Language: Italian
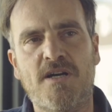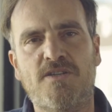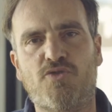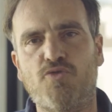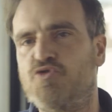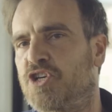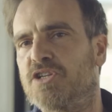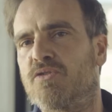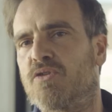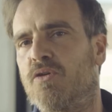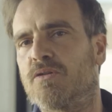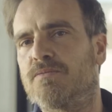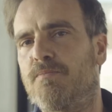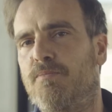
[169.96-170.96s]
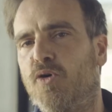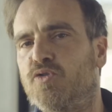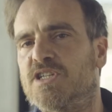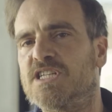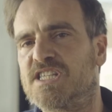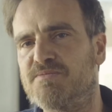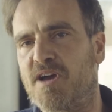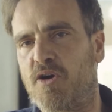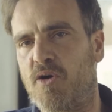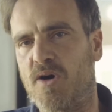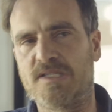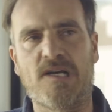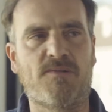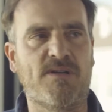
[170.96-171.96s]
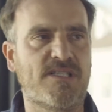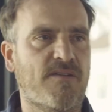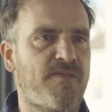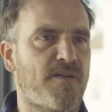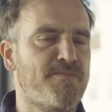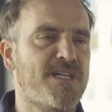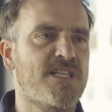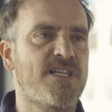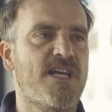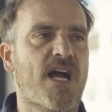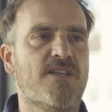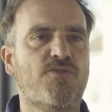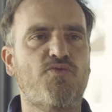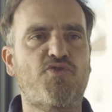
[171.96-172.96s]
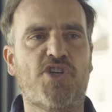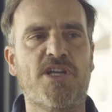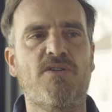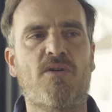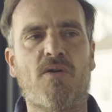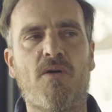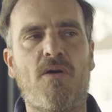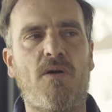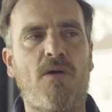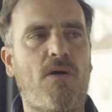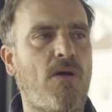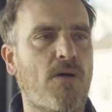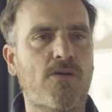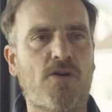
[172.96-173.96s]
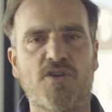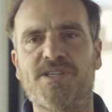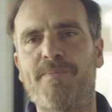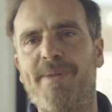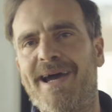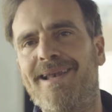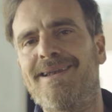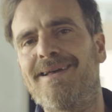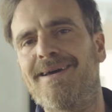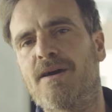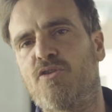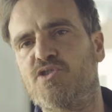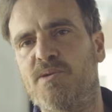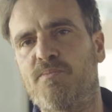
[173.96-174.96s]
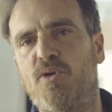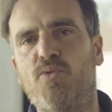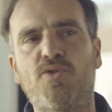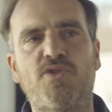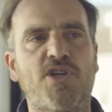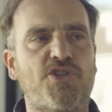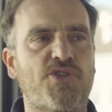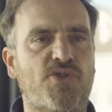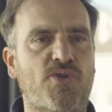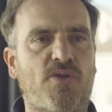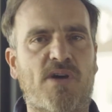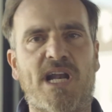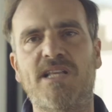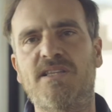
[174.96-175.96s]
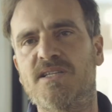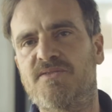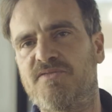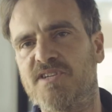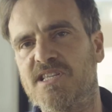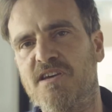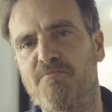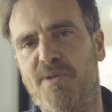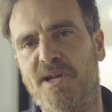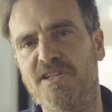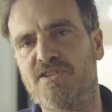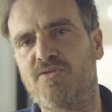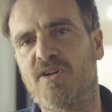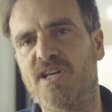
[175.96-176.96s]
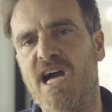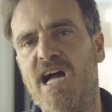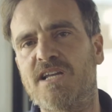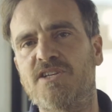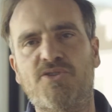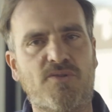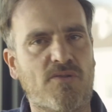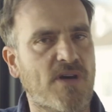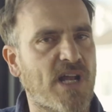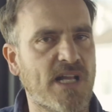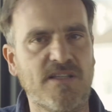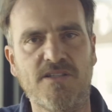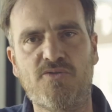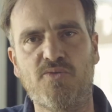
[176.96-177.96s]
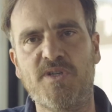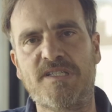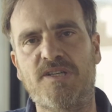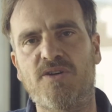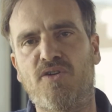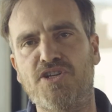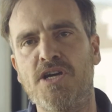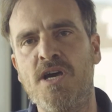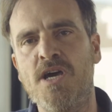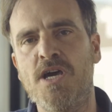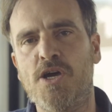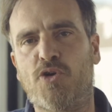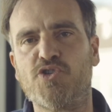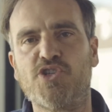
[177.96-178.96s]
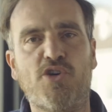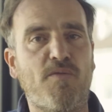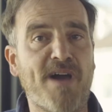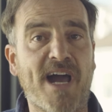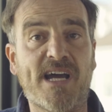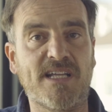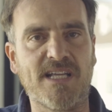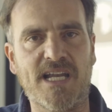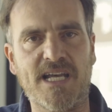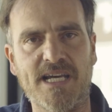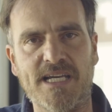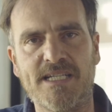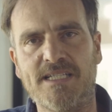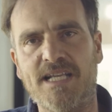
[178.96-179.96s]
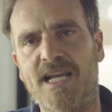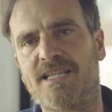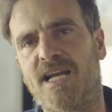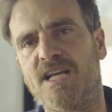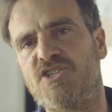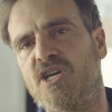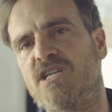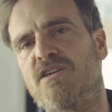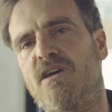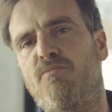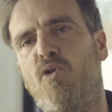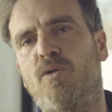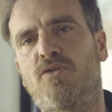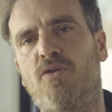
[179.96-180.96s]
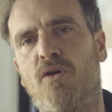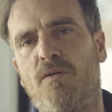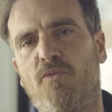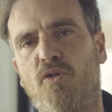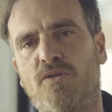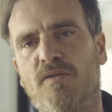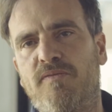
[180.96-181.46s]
Succedono moltissime cose a questa famiglia, succedono cose belle, cose brutte, ci sono grandi sfide imprenditoriali, ci sono grandi intuizioni, così come anche delle, delle tragedie molto, molto